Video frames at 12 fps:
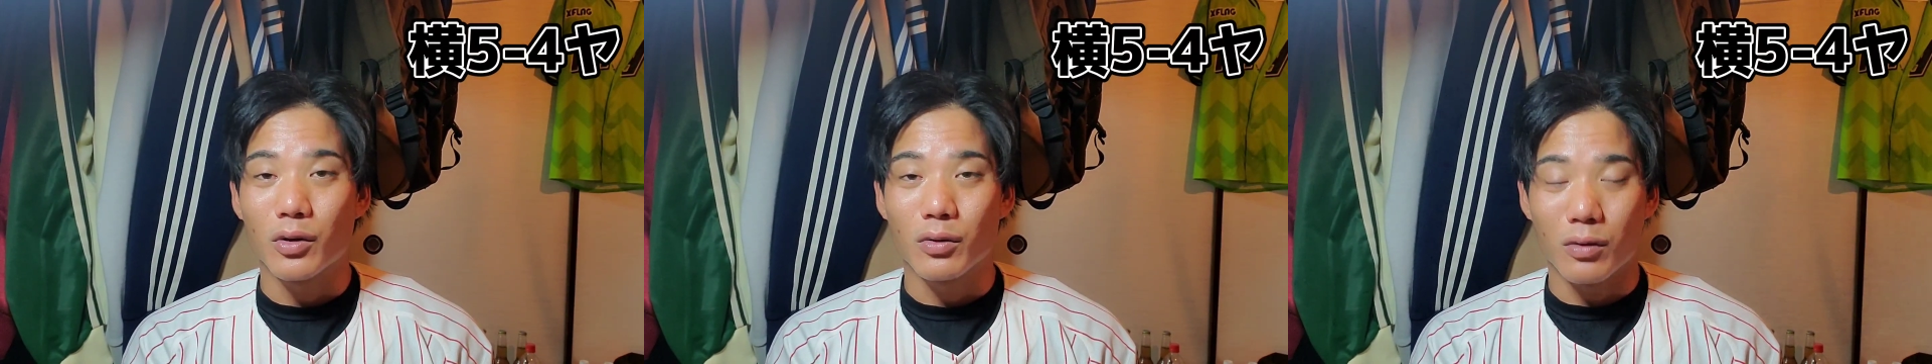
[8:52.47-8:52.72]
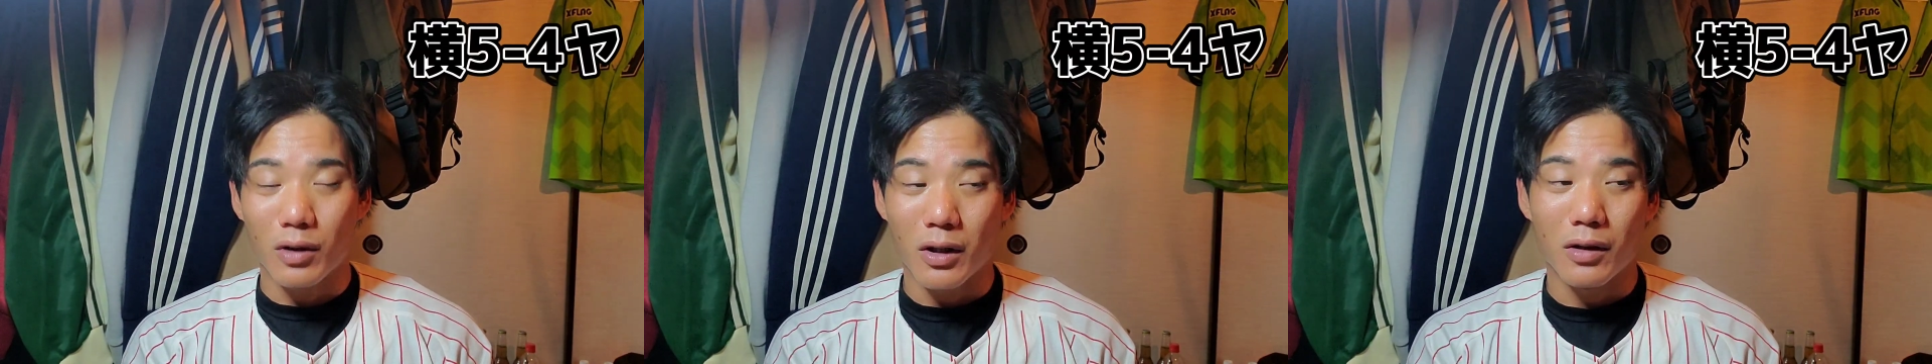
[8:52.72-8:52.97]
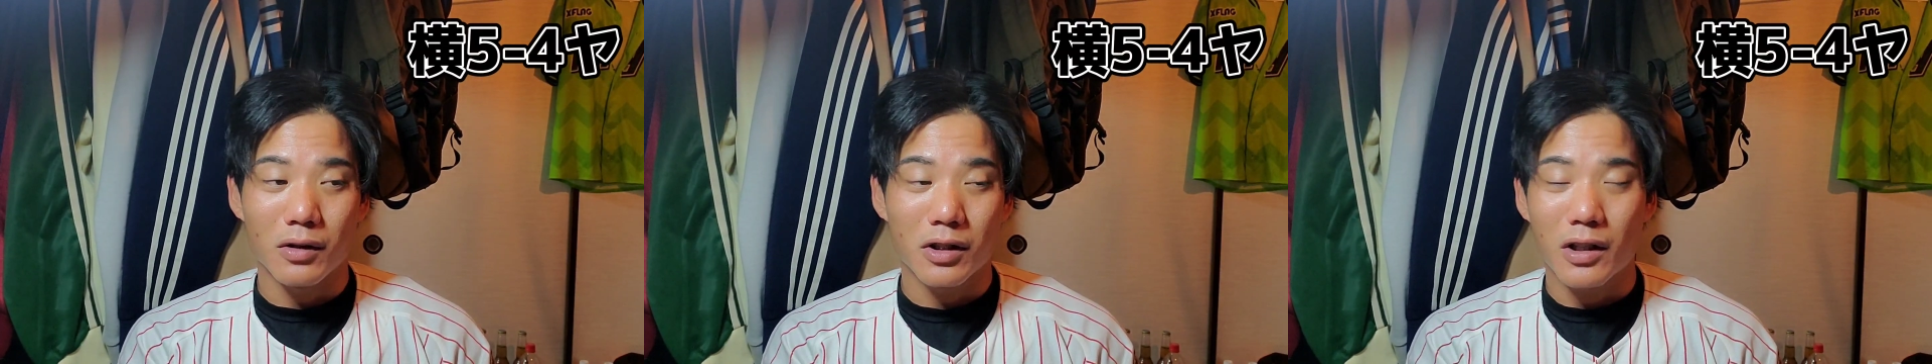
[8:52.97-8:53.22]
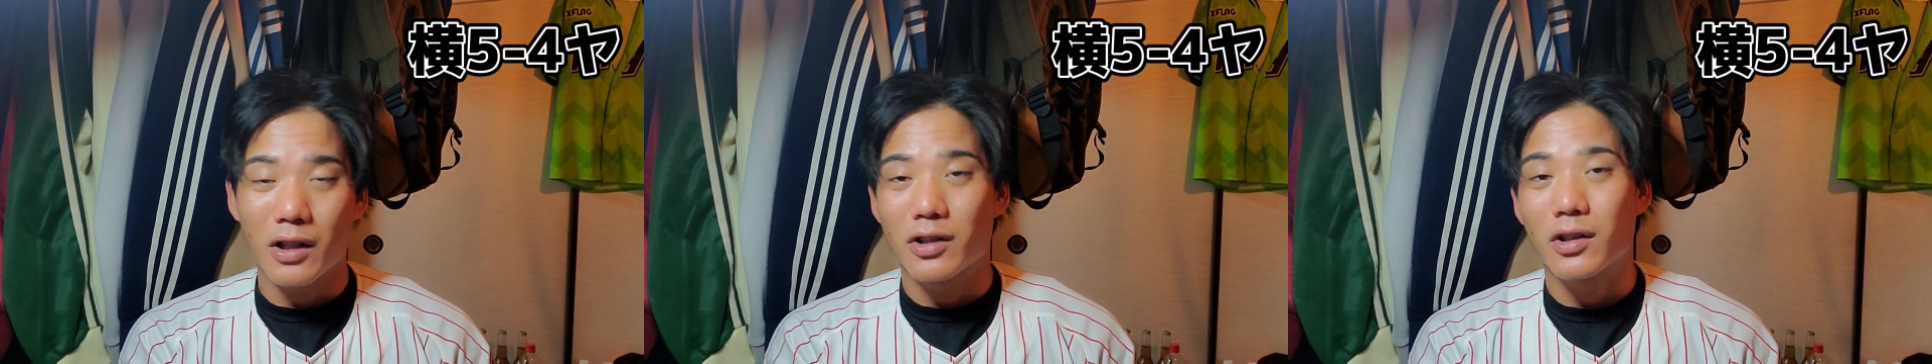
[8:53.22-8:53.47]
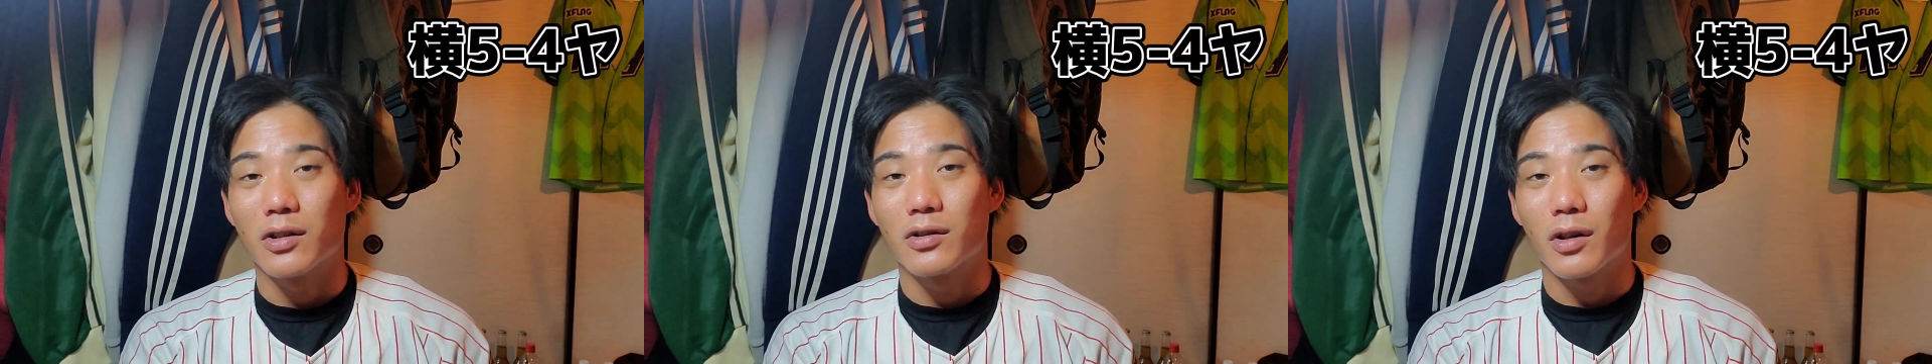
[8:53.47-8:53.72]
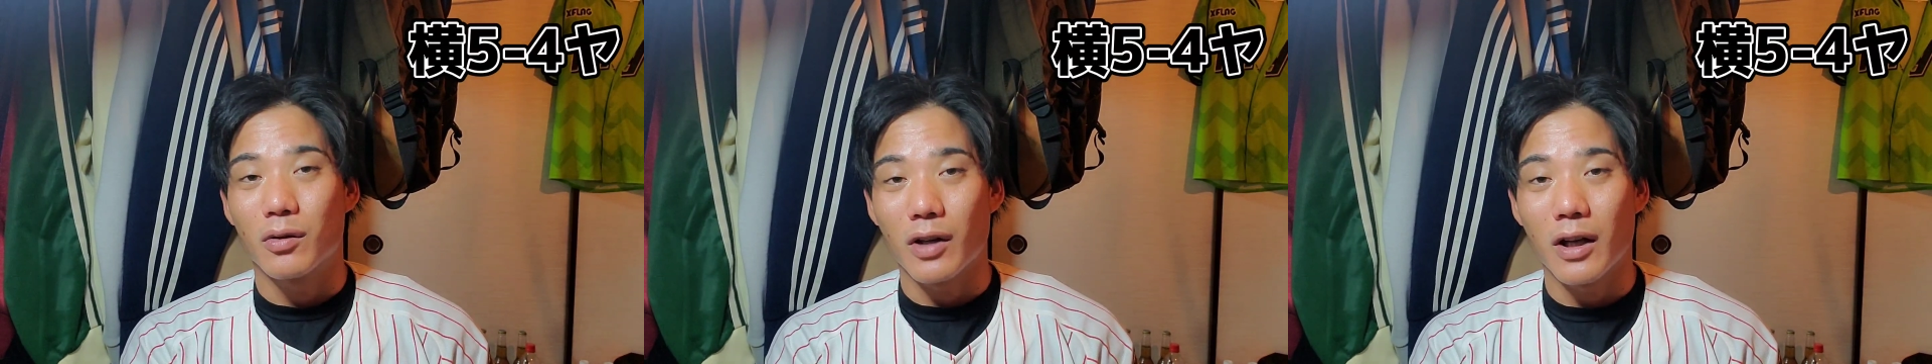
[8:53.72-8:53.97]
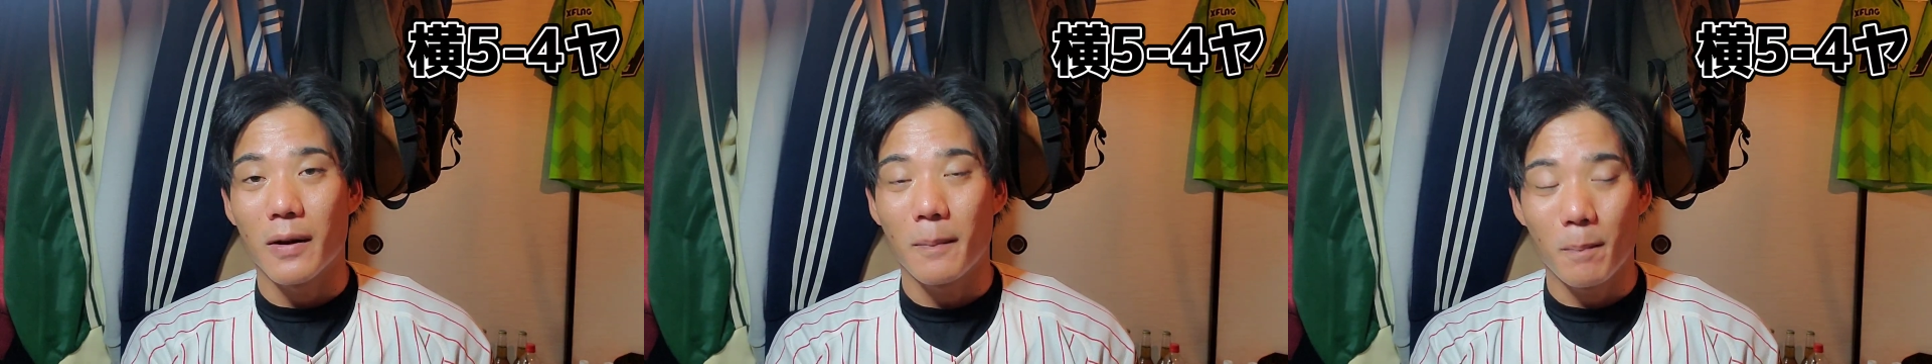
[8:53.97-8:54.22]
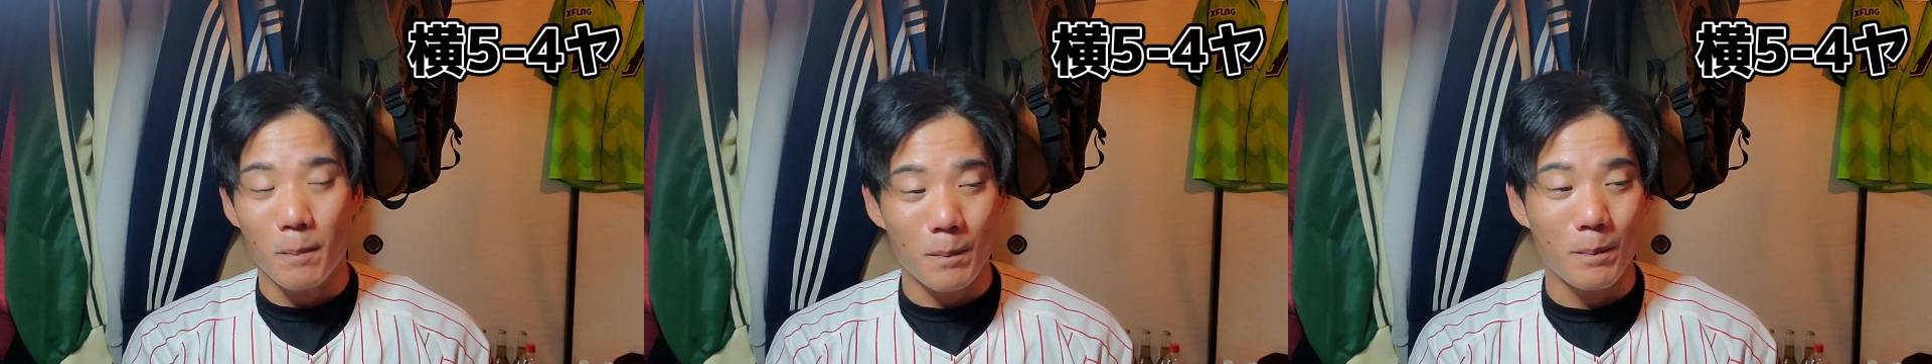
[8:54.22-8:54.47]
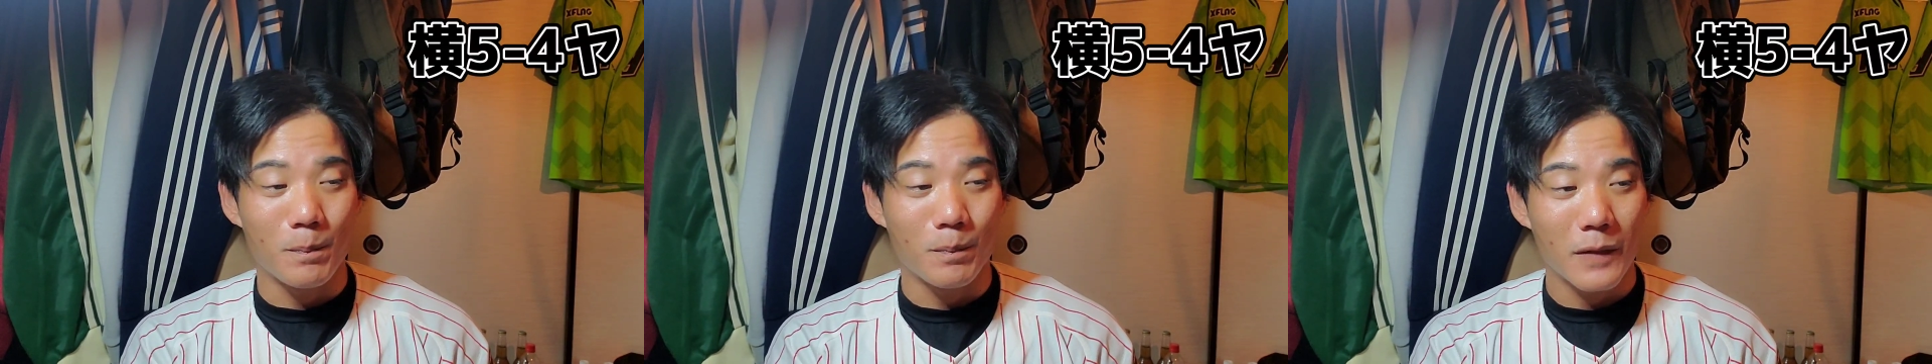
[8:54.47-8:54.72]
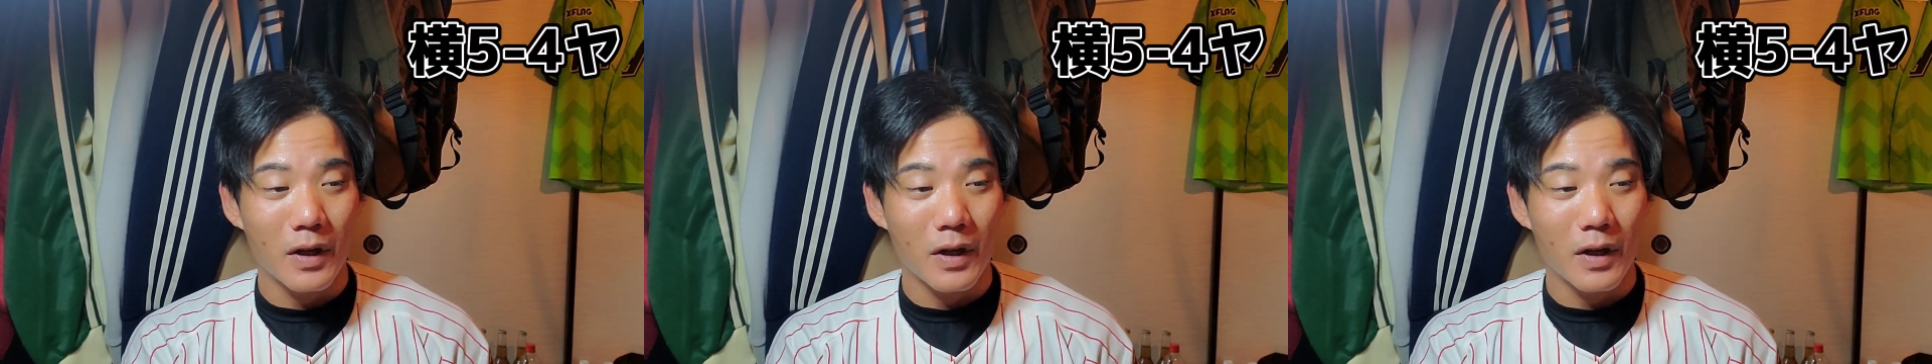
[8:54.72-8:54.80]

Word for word: ちょっとね、期待したいですけどね。うん。